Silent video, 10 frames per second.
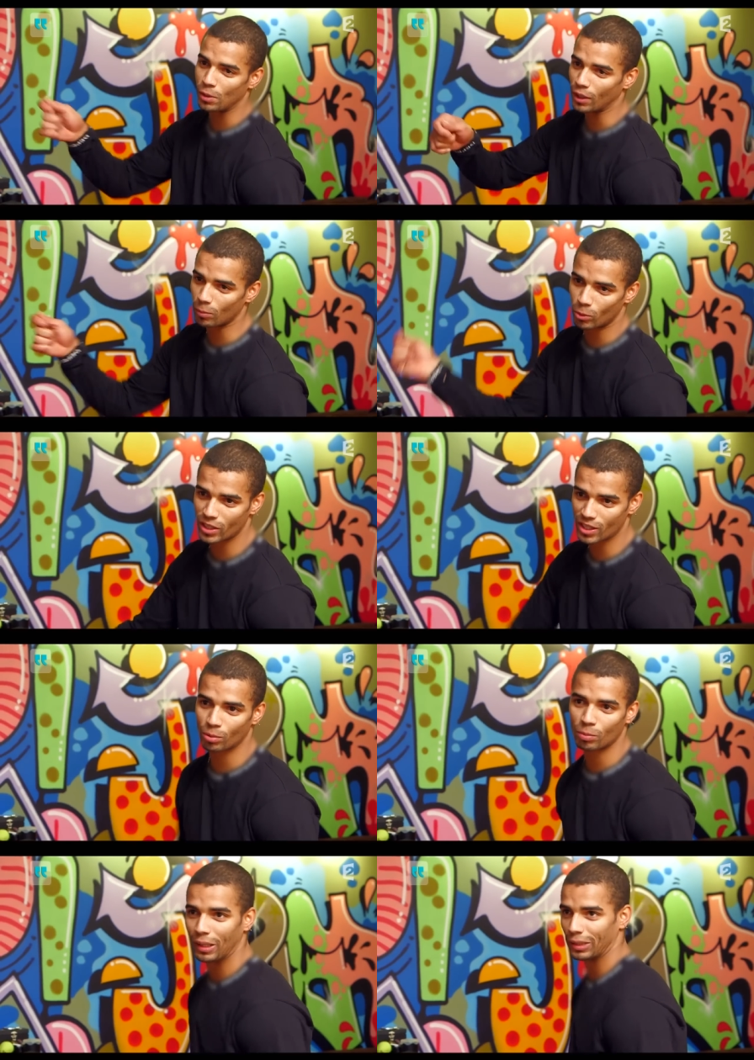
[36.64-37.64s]
petits gribouillages un
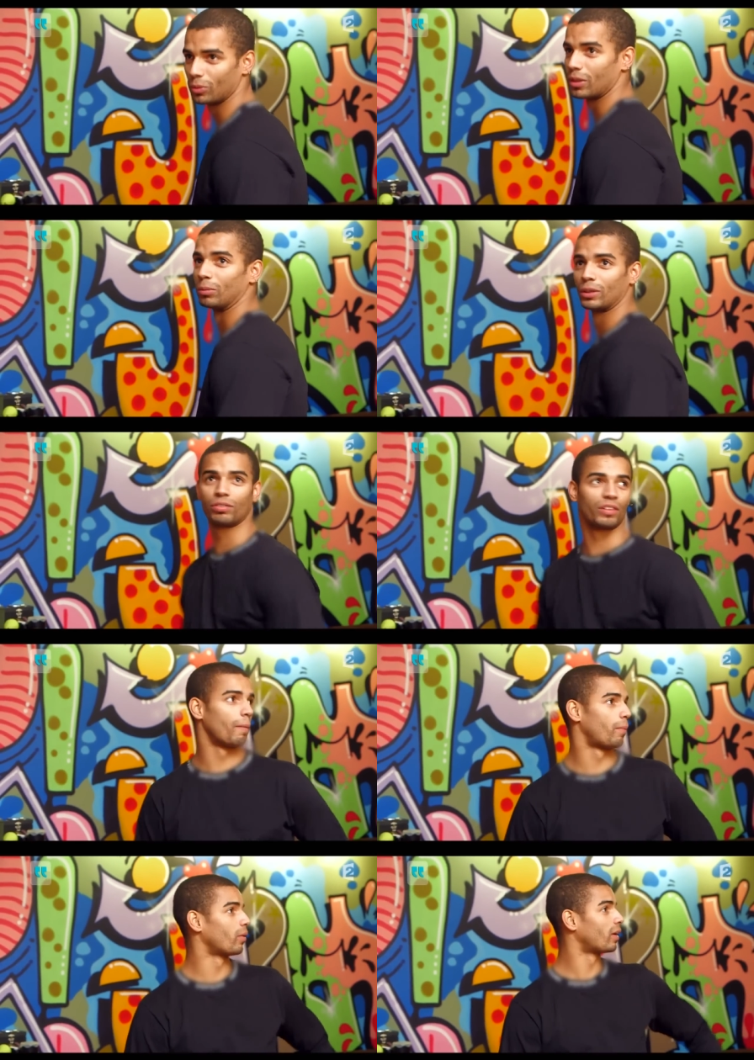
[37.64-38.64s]
peu de partout, comme j'ai fait un
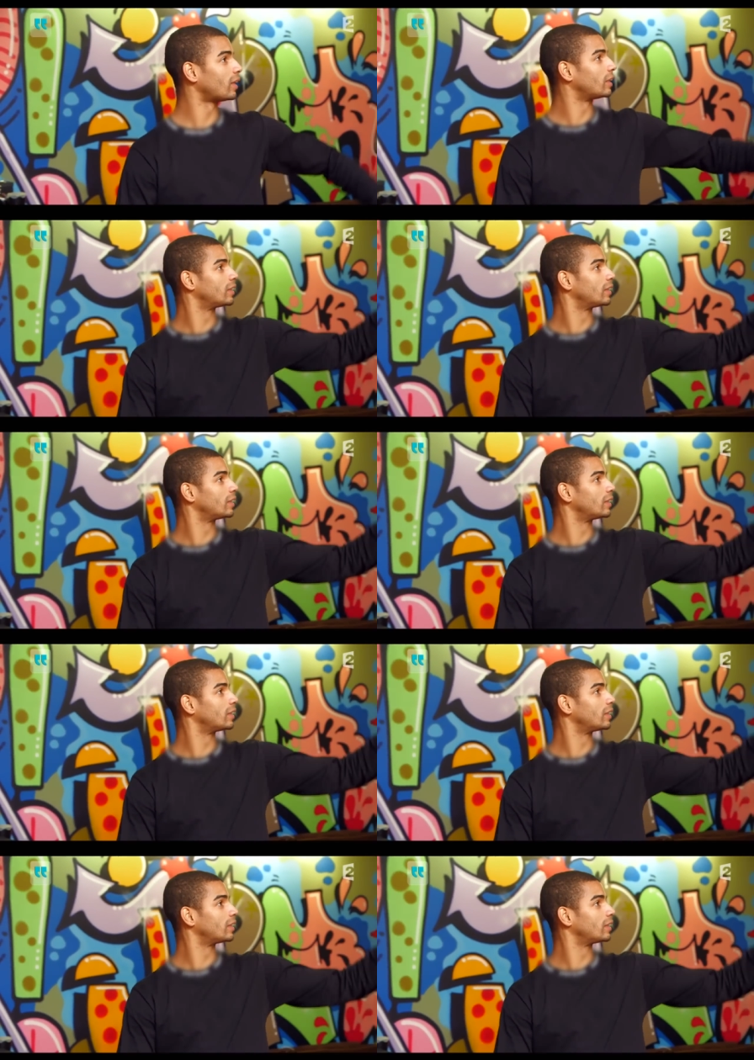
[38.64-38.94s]
peu là,